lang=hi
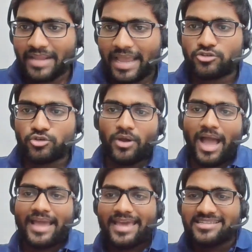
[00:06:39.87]
एंड जो लोग
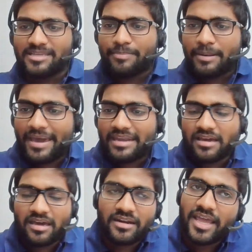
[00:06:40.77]
आई से प्रिपेयर
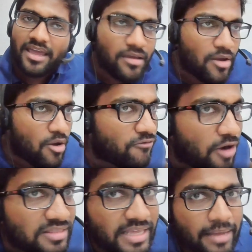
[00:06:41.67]
कर रहे हैं
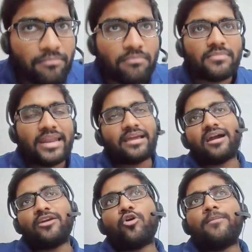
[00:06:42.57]
फॉर देम लाइक
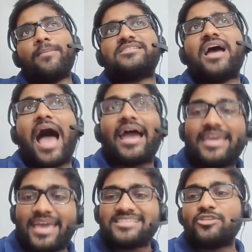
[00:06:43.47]
अगर कोई बच्चा
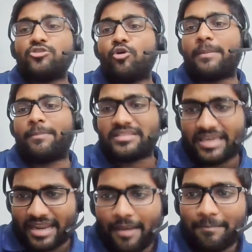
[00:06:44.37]
आई से दो पेपर दे
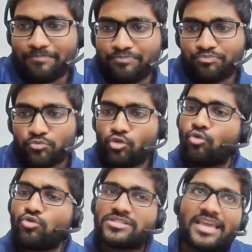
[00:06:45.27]
रहा है तो
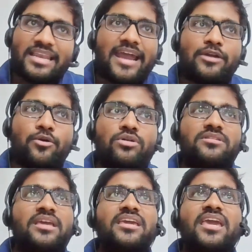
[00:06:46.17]
उसके लिए आई डोंट
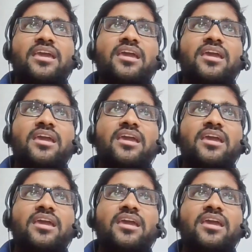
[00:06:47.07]
थिंक कि